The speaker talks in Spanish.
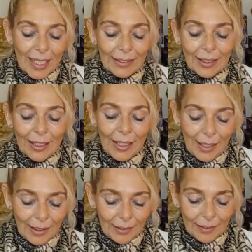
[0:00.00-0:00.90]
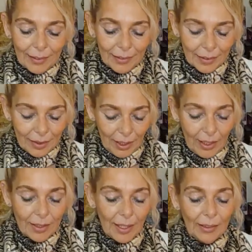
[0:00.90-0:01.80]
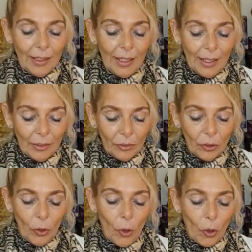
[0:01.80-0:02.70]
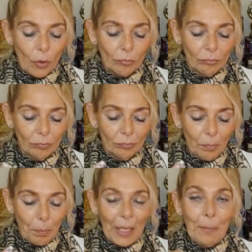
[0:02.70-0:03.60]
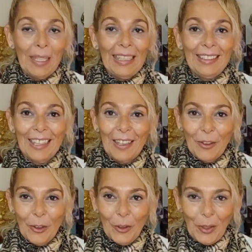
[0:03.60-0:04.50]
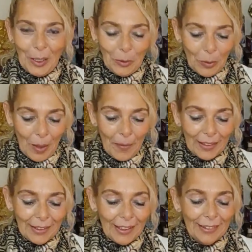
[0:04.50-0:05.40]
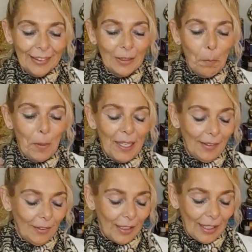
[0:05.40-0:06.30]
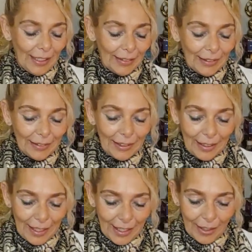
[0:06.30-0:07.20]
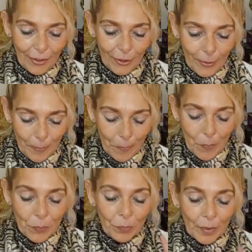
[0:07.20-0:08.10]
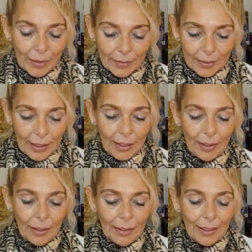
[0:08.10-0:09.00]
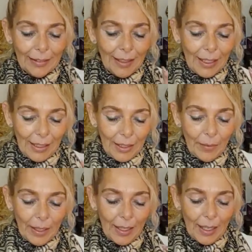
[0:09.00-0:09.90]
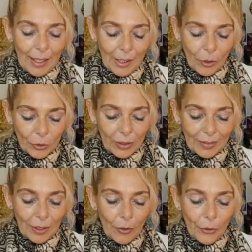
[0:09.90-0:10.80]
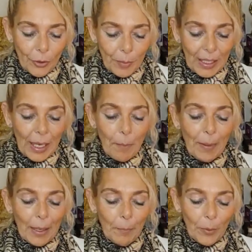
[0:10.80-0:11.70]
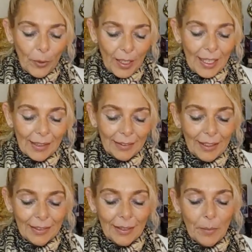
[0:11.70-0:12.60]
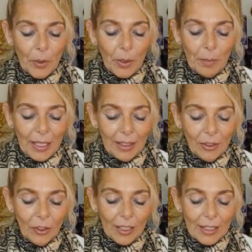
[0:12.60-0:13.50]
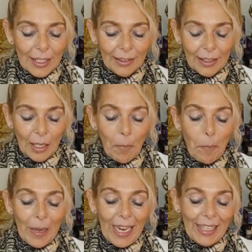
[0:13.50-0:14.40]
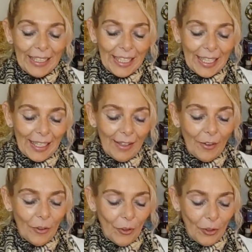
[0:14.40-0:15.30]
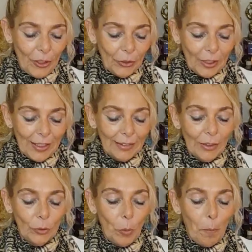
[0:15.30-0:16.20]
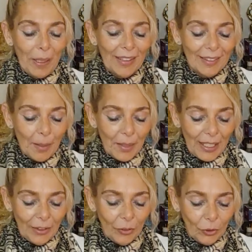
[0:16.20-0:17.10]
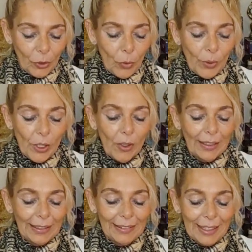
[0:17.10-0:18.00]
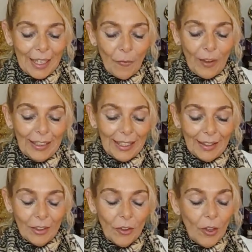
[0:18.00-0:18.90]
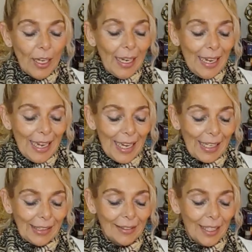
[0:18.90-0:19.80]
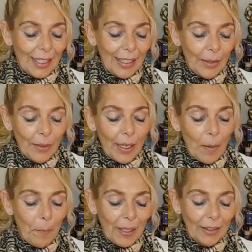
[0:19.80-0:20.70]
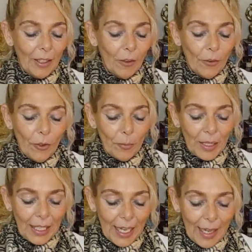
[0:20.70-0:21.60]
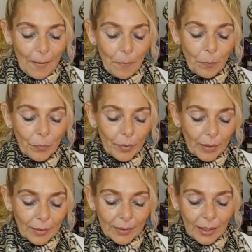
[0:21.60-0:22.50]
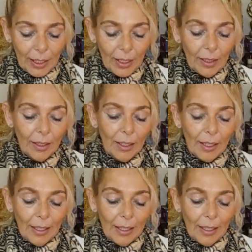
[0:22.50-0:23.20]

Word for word: Ya tenés, sí, ya tenés todo premeditado en tu cabeza y estás esperando que ingrese este dinero. ¿sí? Y que se equilibren las cosas económicas para poder hacer ese movimiento que ya tenés planeado y lo tenés en tus pensamientos. Lo único que te estaría faltando es que se equilibre la parte económica, ¿sí?